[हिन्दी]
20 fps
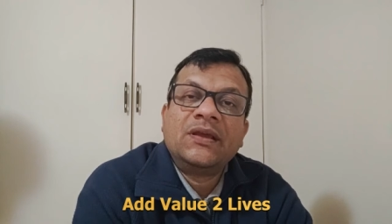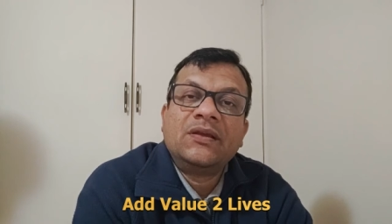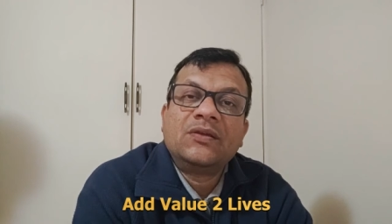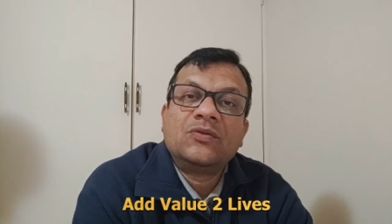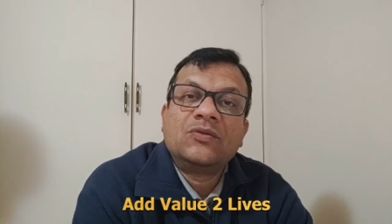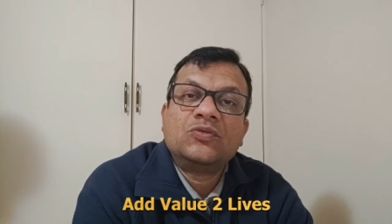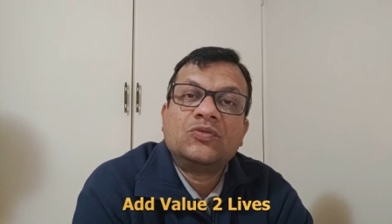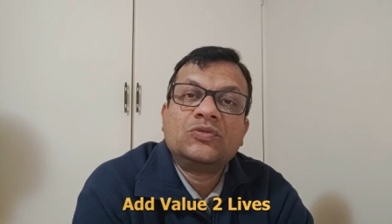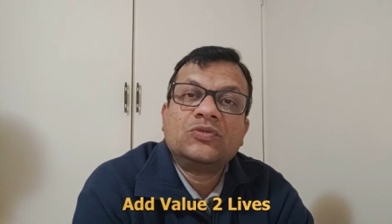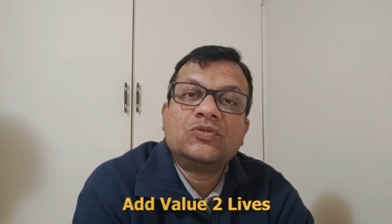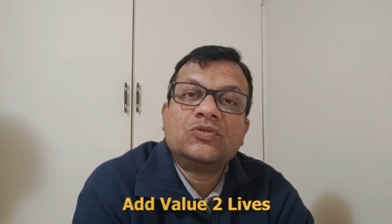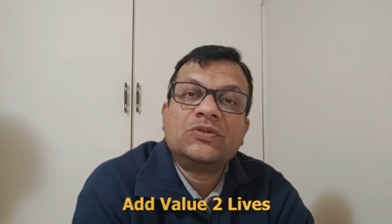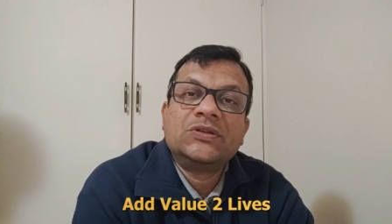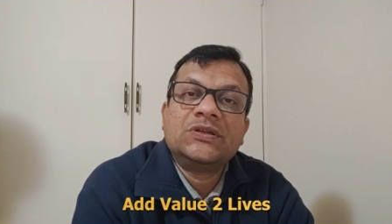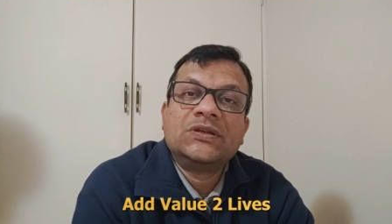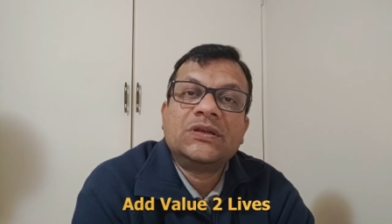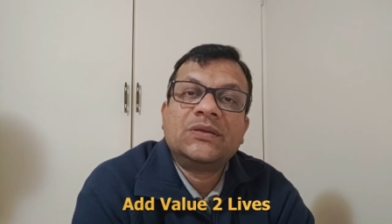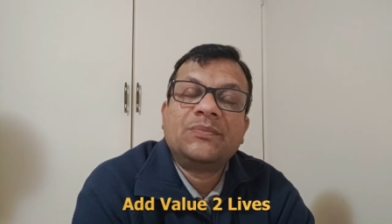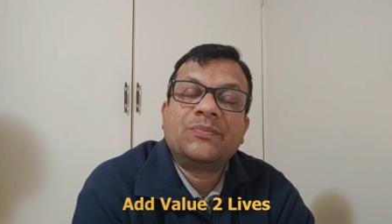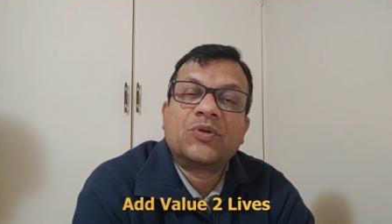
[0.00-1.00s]
हैं उनको
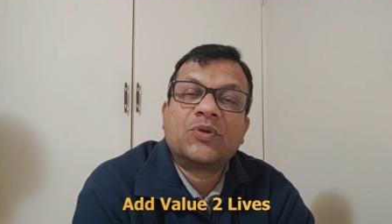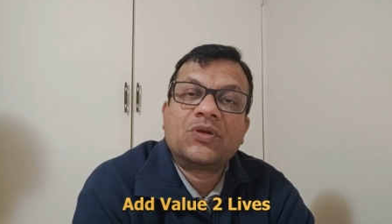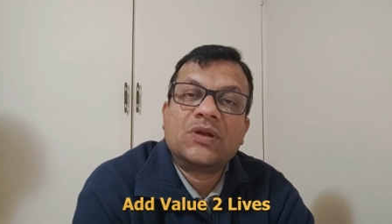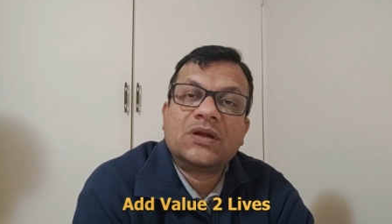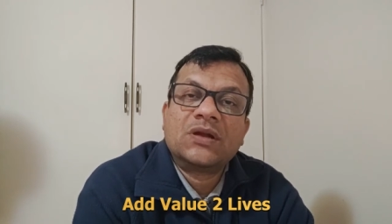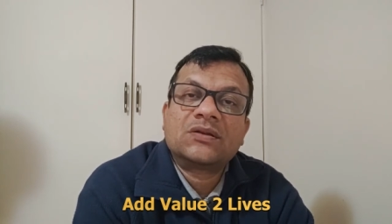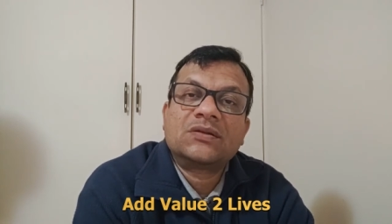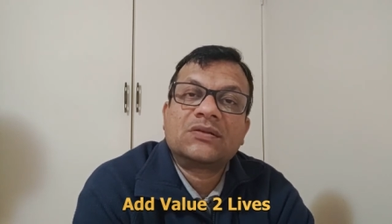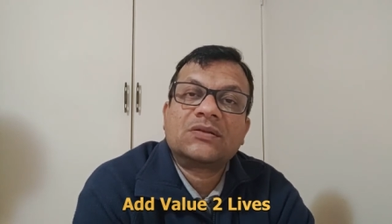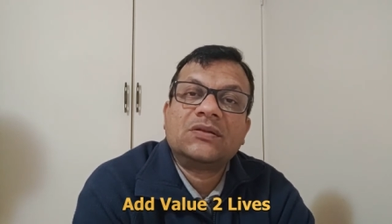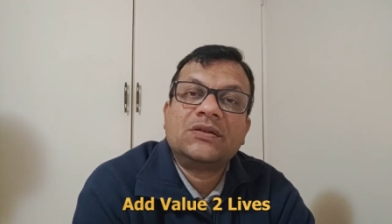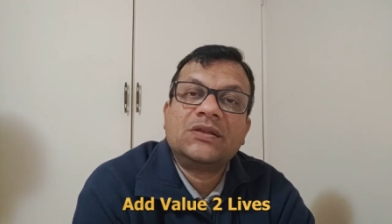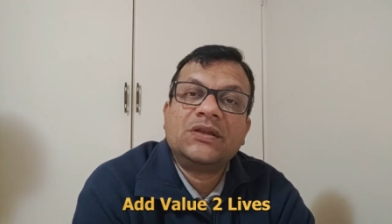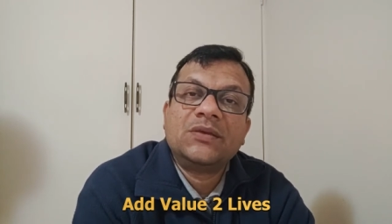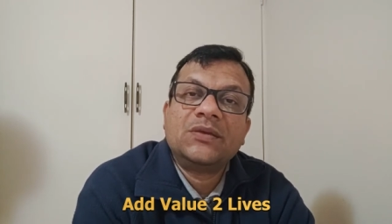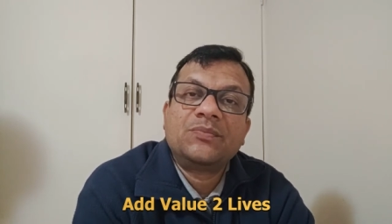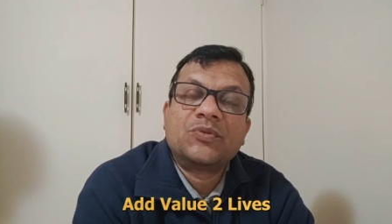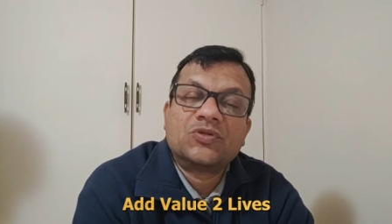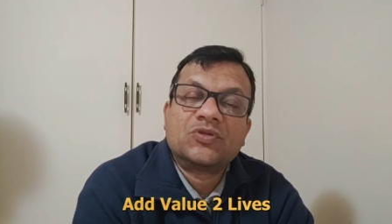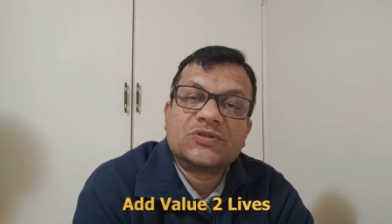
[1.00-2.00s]
ये प्रोडक्ट
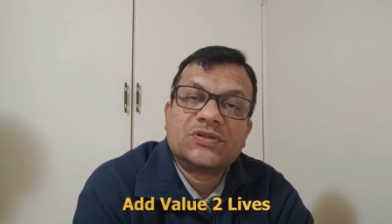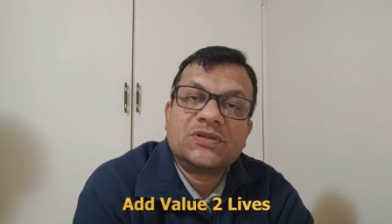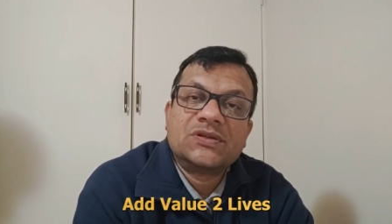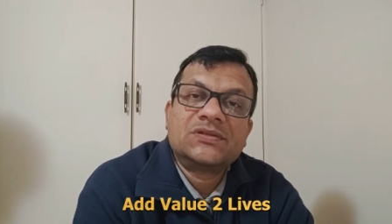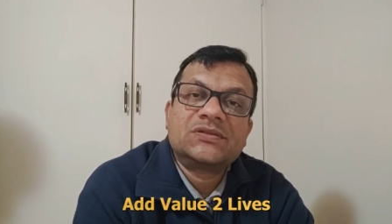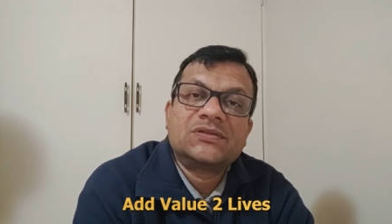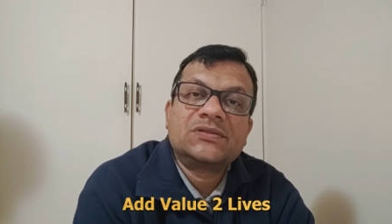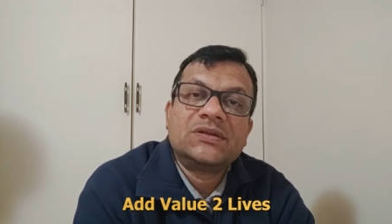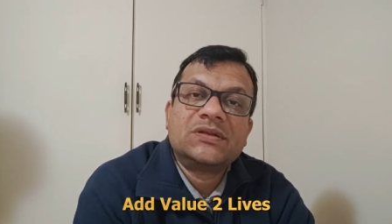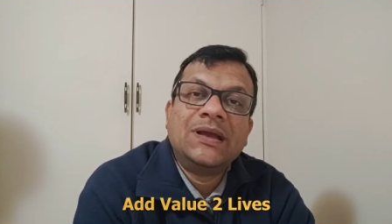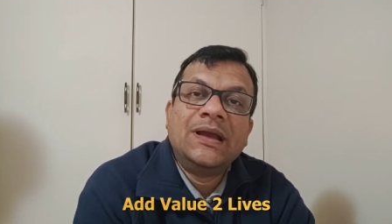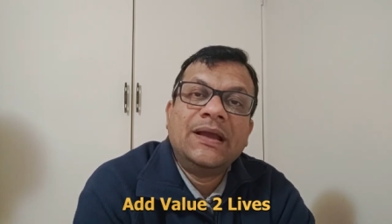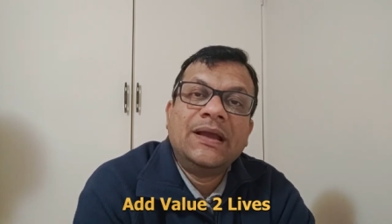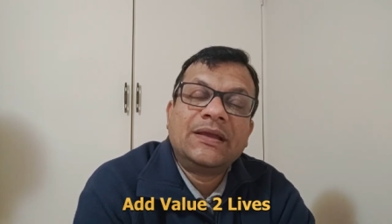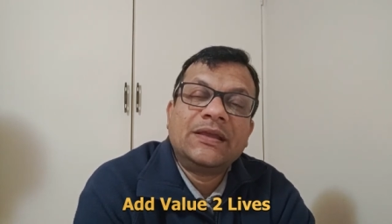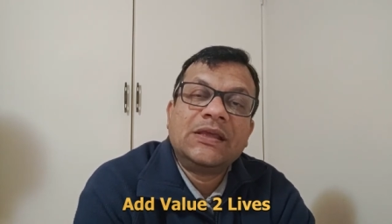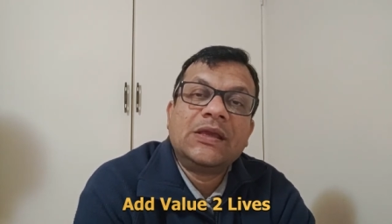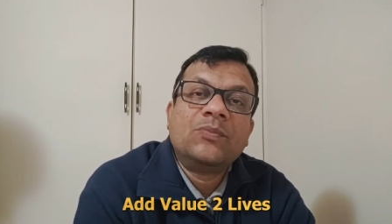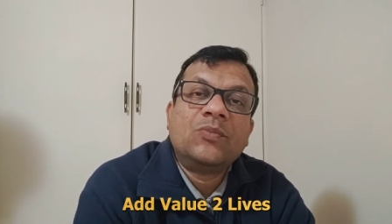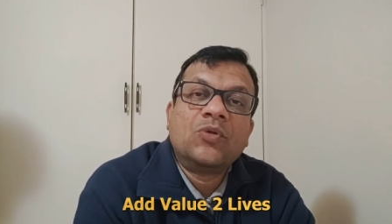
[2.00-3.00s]
ये प्रोसेस
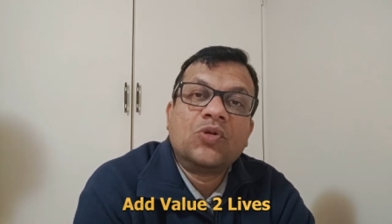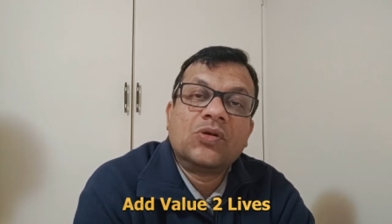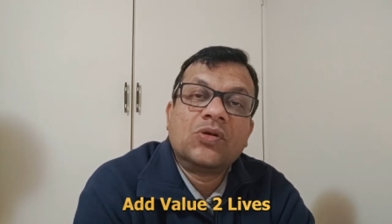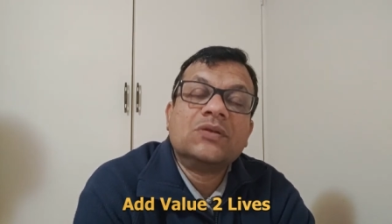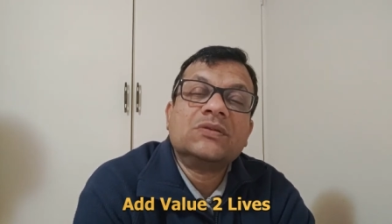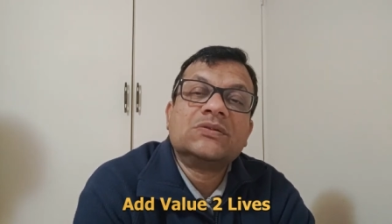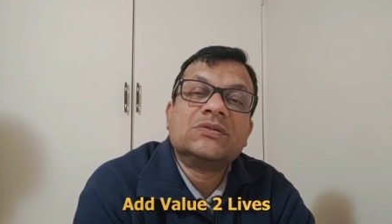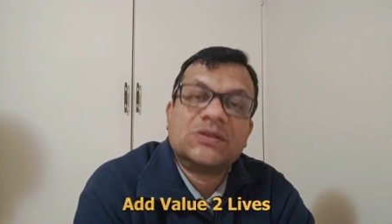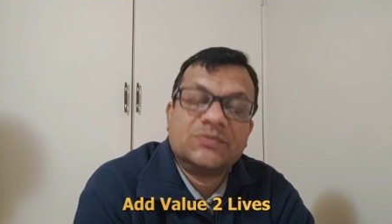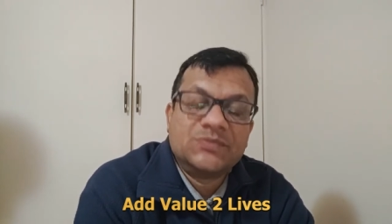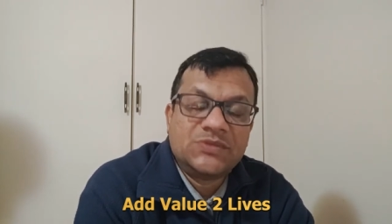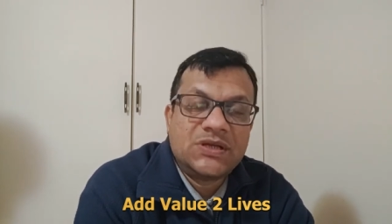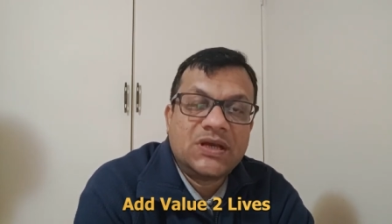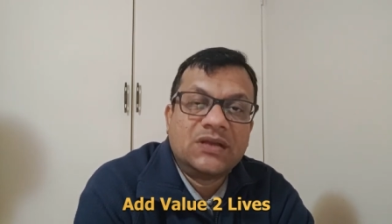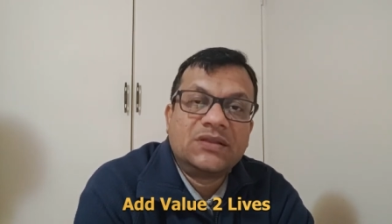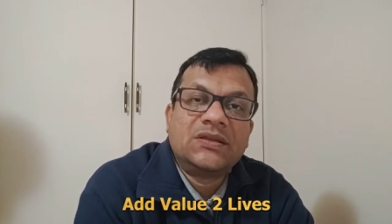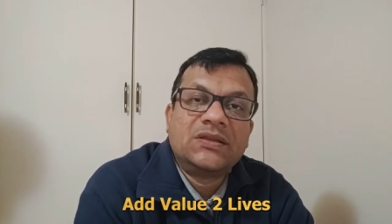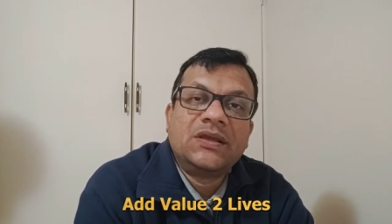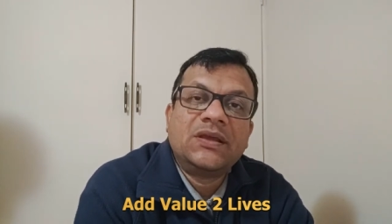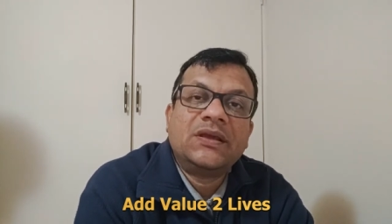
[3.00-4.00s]
ये मॉडल
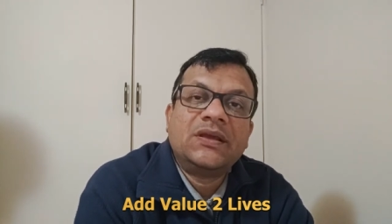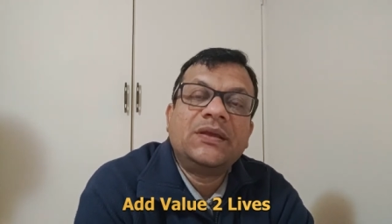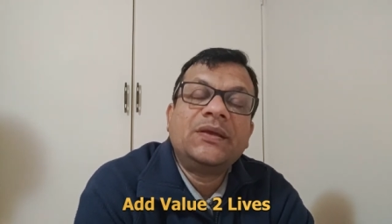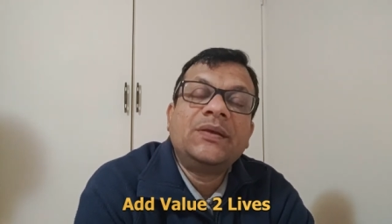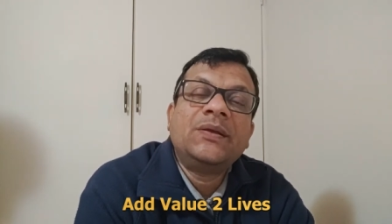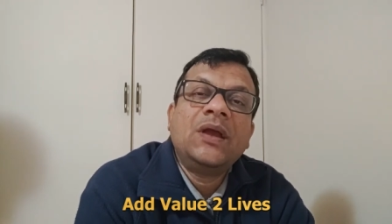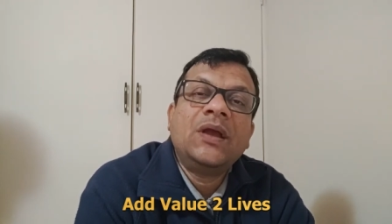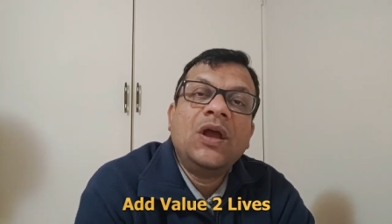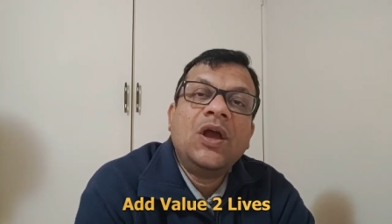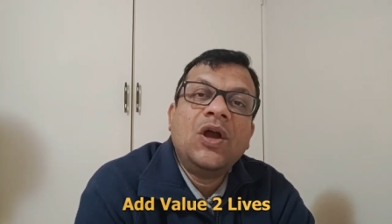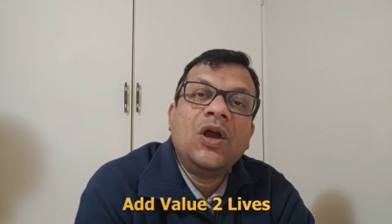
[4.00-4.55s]
समझाते हैं